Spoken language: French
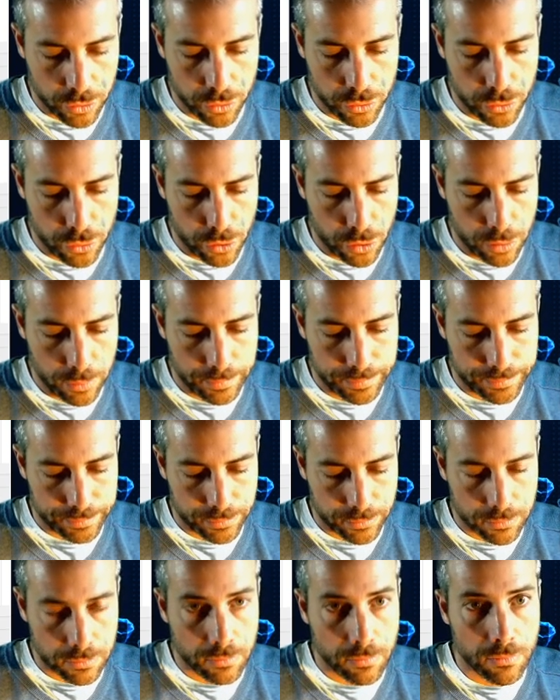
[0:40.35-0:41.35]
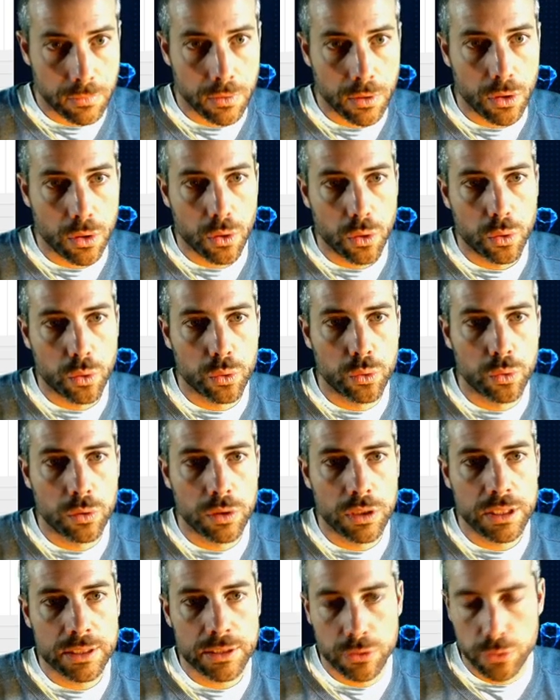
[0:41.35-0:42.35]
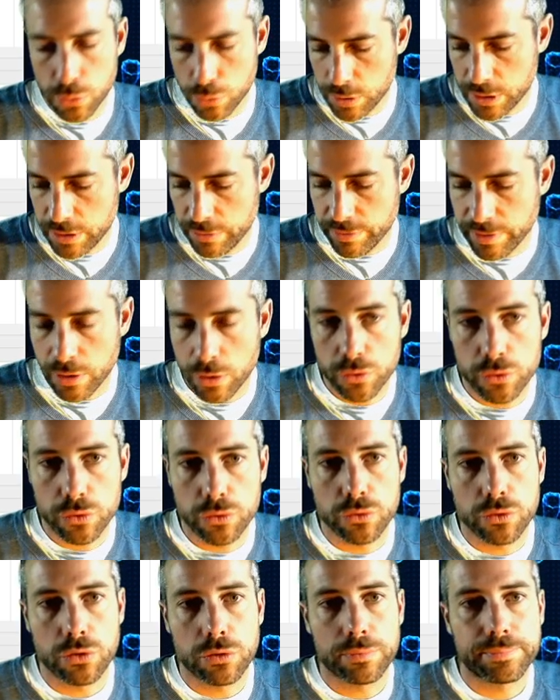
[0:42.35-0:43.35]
nul, ou liste 2 est différent de nul.